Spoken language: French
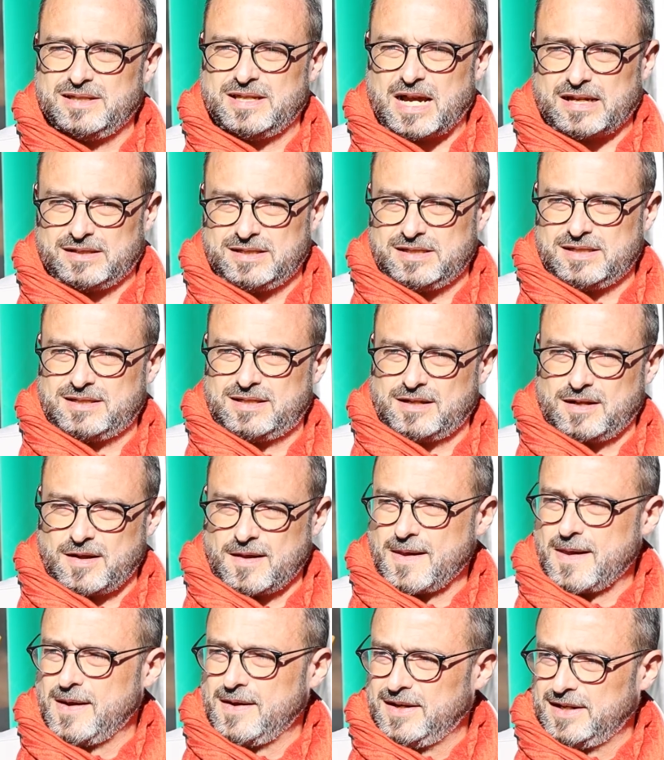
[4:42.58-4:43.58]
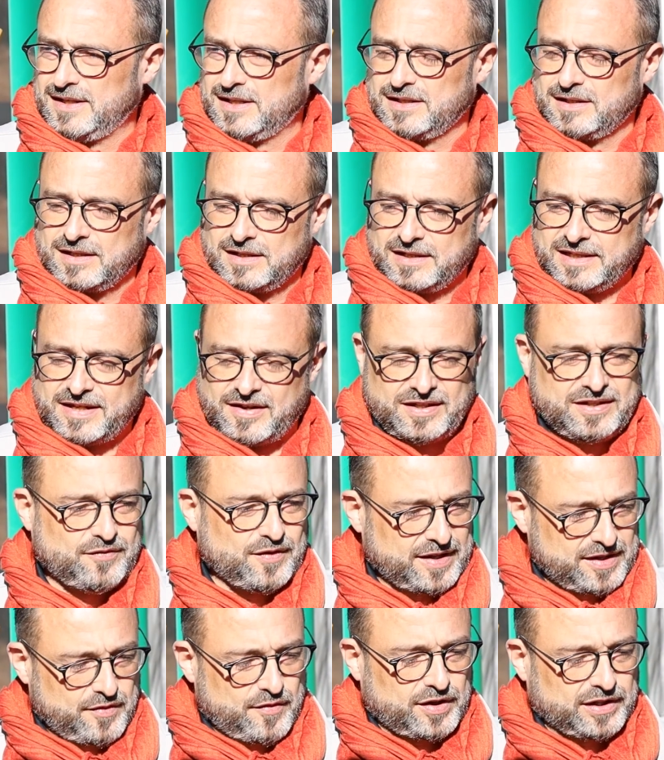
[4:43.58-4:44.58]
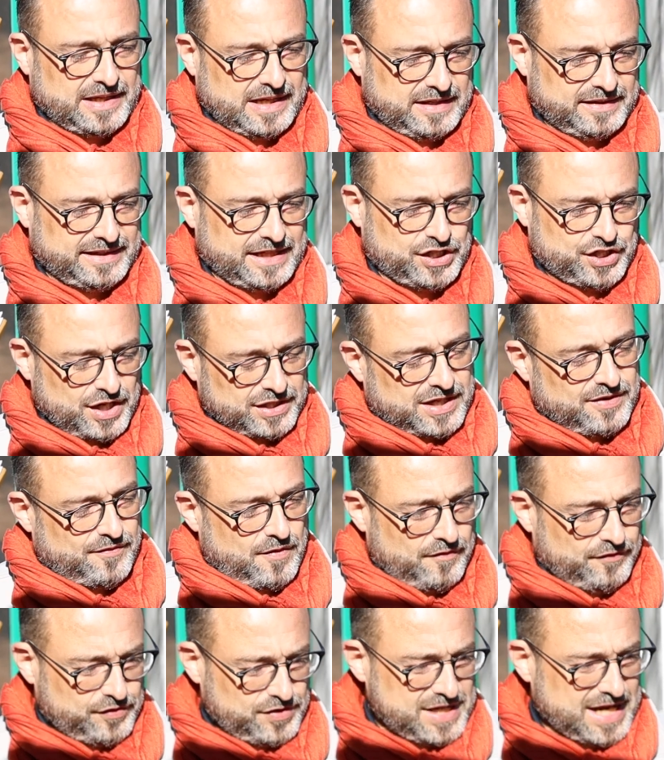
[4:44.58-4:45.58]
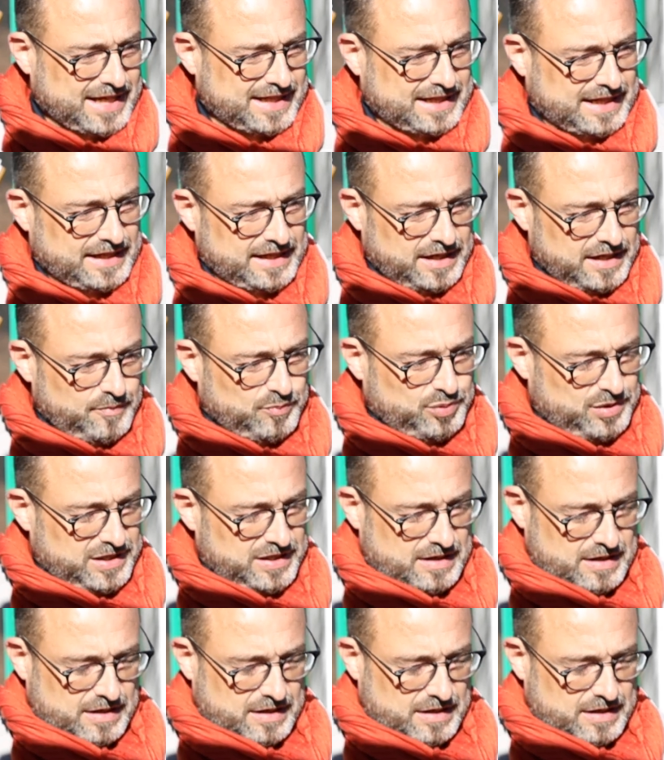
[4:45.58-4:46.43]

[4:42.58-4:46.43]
justement, avec le fait qu'on envisage que ça soit aussi une résidence